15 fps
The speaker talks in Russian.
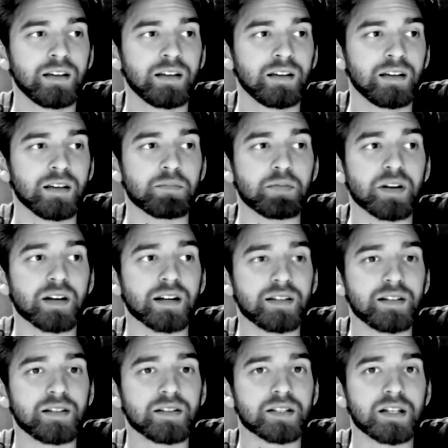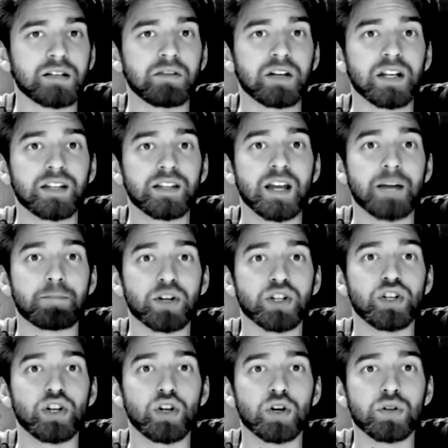И приходилось говорить
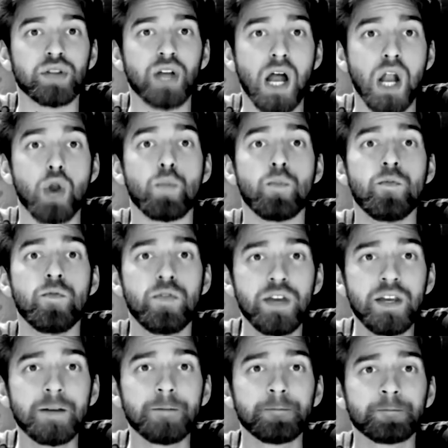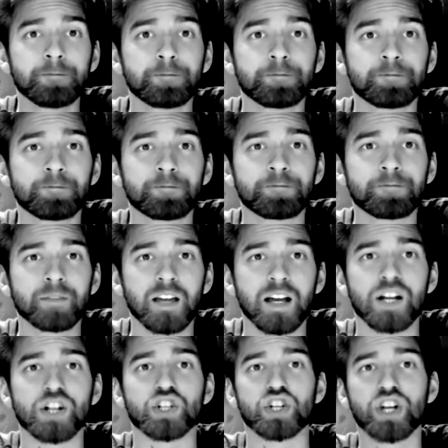неопределенно о любви,
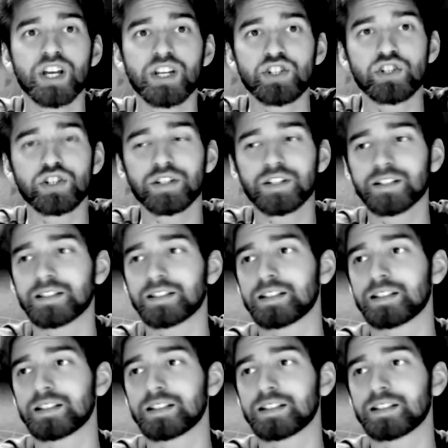о женщинах.